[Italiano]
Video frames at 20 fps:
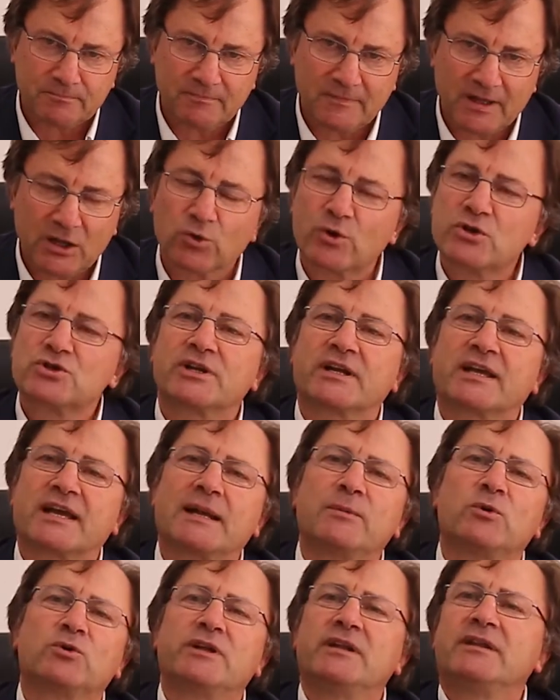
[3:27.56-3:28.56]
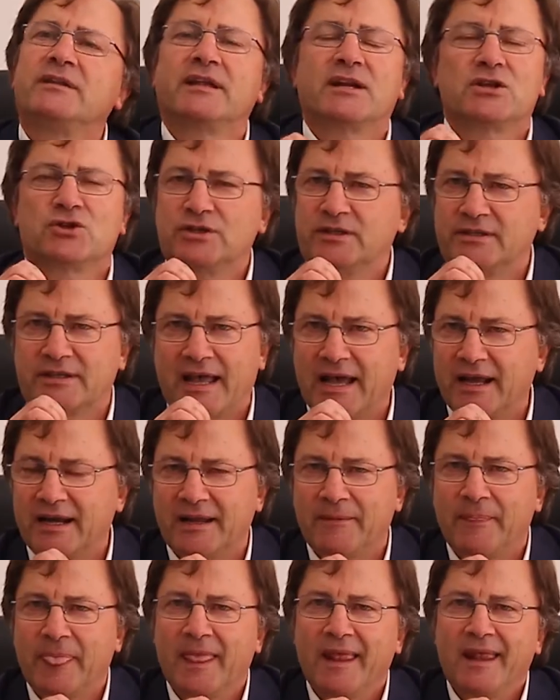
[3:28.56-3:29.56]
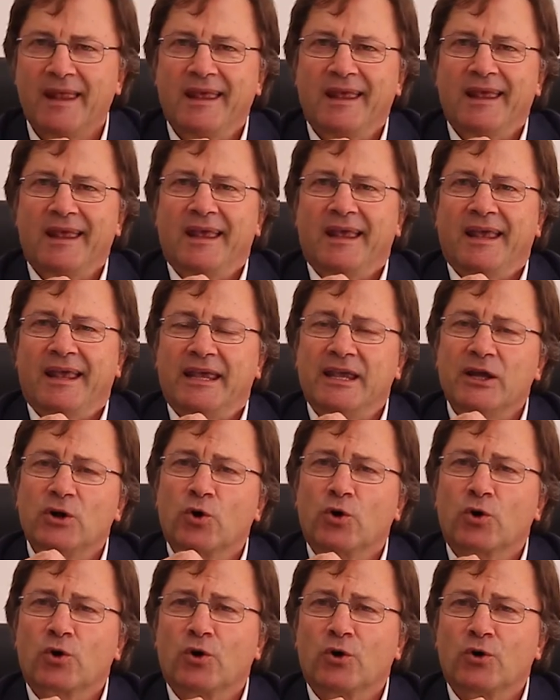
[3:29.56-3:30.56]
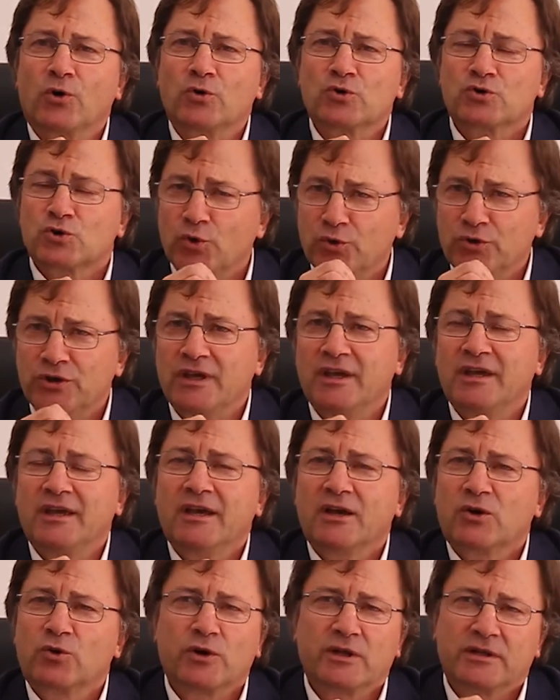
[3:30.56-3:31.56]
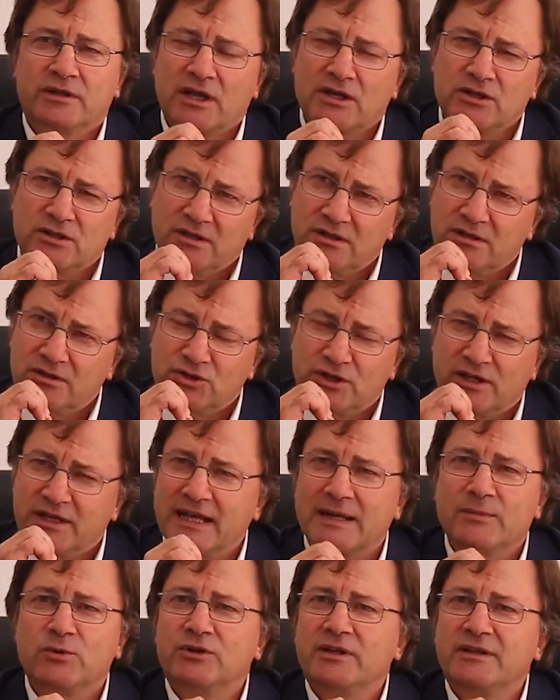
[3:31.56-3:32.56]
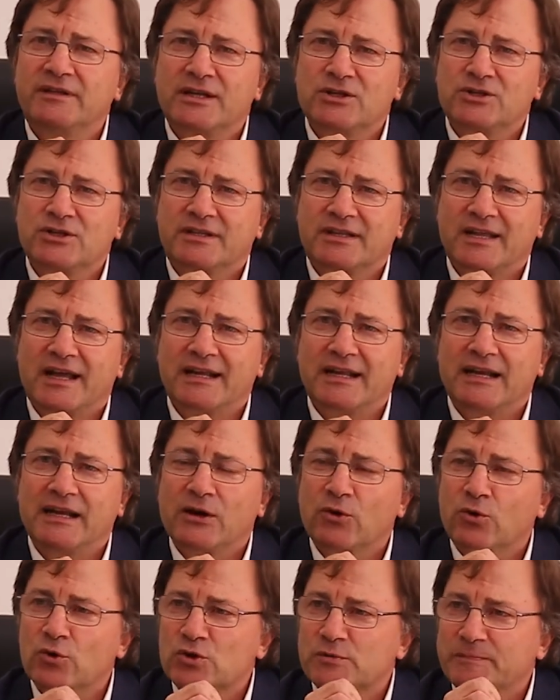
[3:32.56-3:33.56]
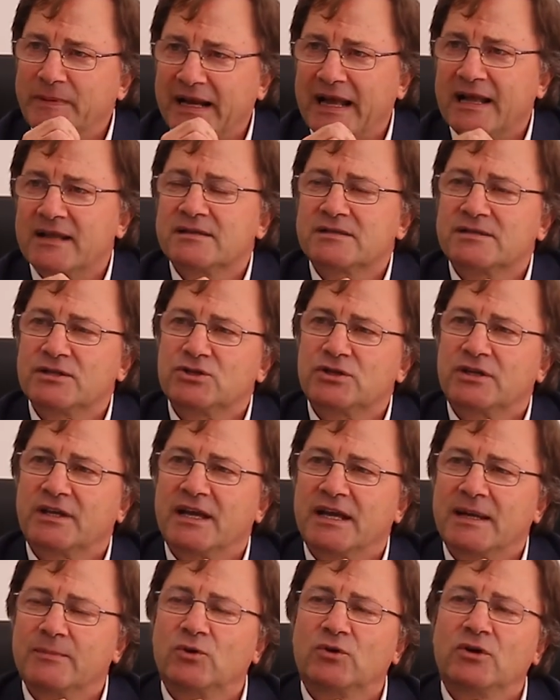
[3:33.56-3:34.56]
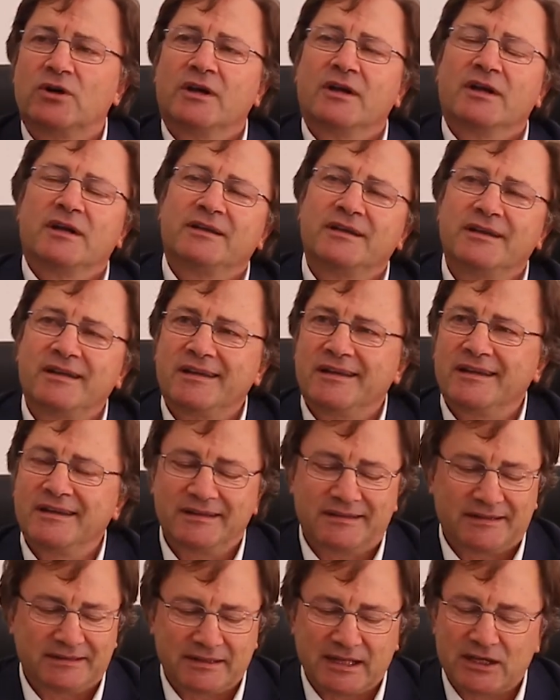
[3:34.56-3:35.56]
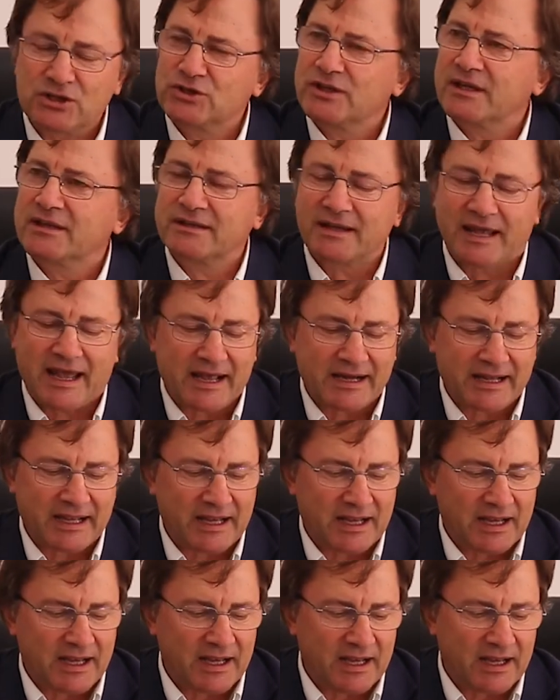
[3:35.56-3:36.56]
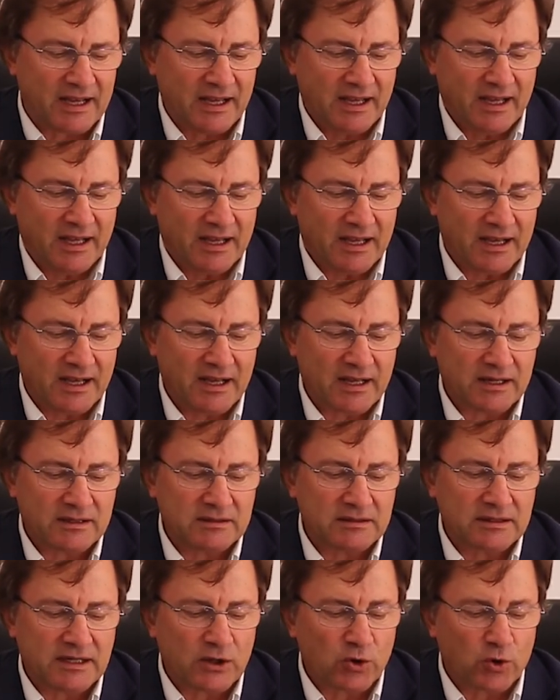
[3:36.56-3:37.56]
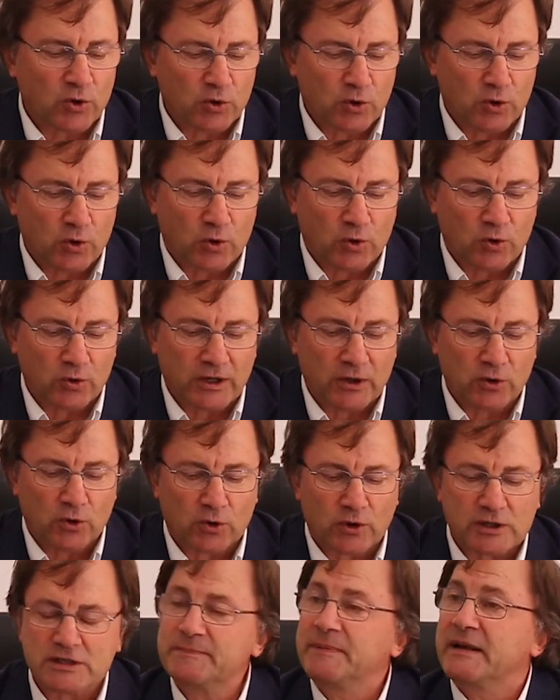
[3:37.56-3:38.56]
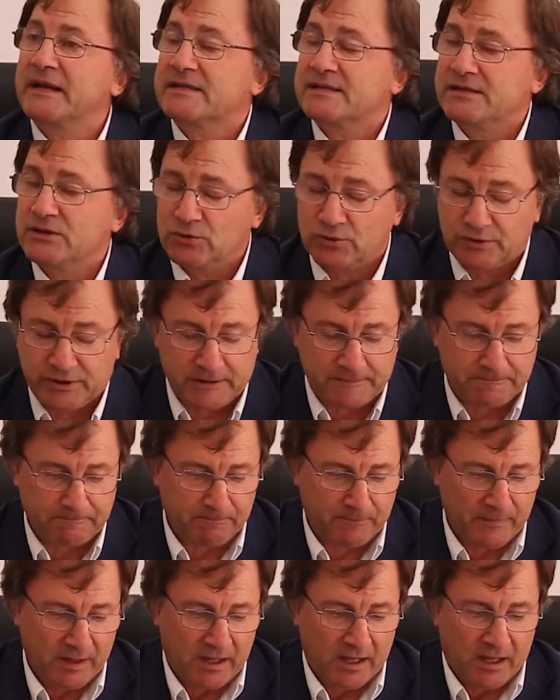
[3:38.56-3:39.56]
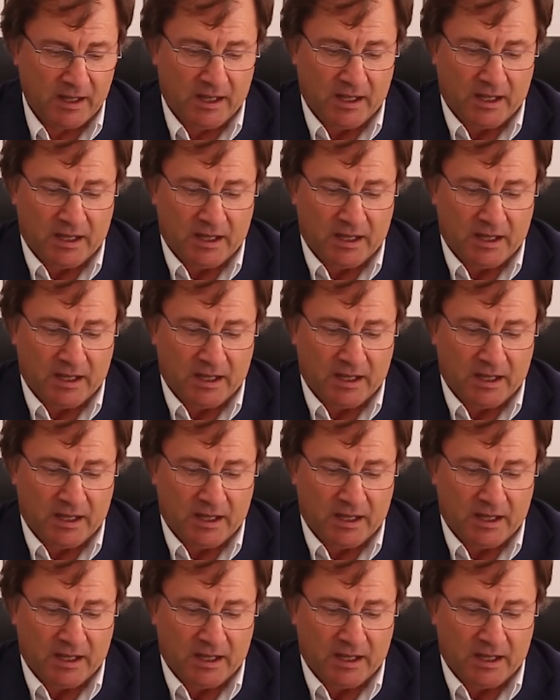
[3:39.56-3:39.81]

Noi cercheremo di intercettare i loro sogni, noi eh, cercheremo di intercettare le loro speranze, cercheremo di intercettare eh, eh, le, loro, le loro aspirazioni